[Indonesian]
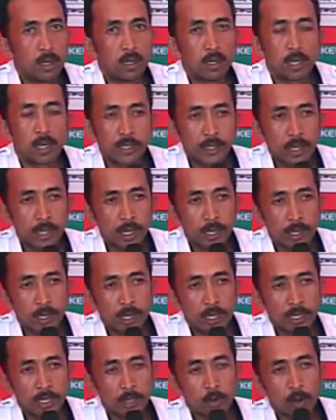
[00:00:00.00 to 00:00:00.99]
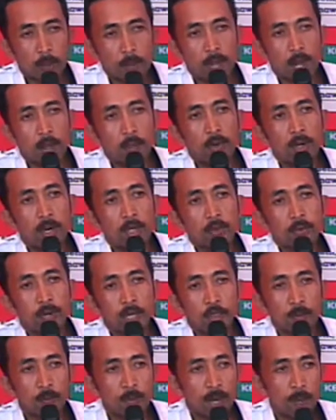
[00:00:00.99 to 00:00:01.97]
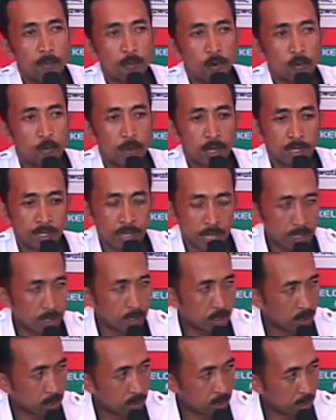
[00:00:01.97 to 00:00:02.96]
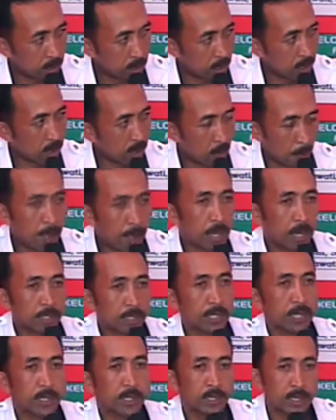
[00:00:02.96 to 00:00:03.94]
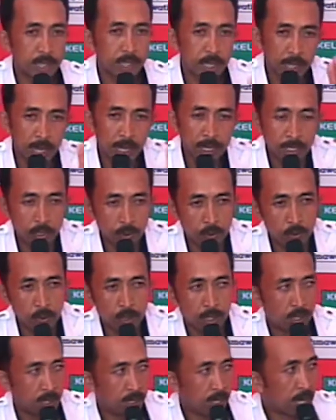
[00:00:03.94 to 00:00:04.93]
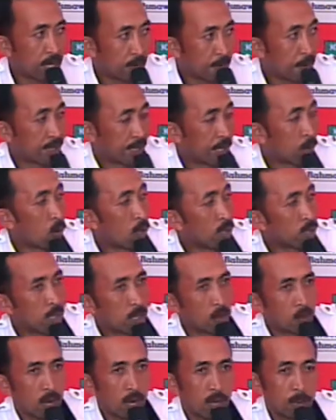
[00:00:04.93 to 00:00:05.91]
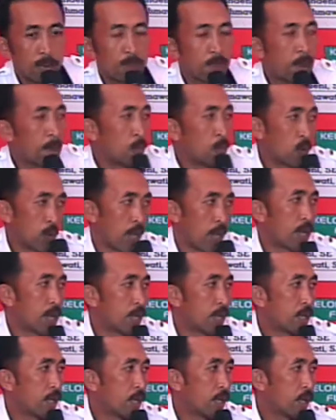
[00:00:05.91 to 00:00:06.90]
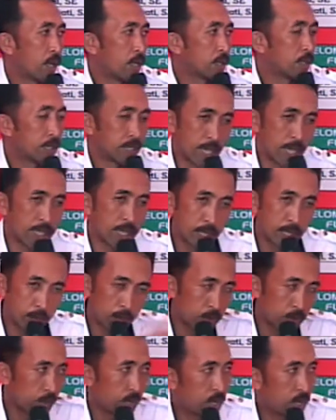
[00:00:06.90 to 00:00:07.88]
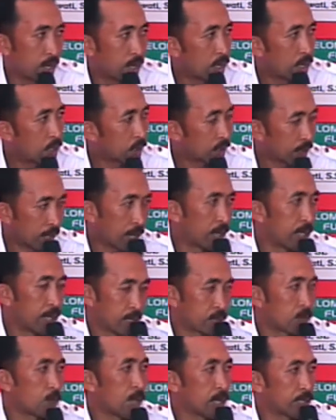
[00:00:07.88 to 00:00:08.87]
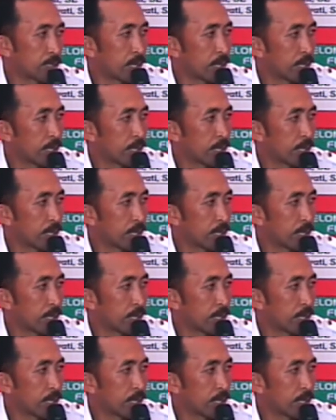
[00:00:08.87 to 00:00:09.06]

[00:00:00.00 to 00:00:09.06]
Listrik di Desa Turangambajek Alhamdulillah sudah 90% uh, eh, memakai listrik. Sisa tadi itu ya, yang di Ruang yang kurang lebih 40 kakak. Sisanya itu sudah teralir semua listrik.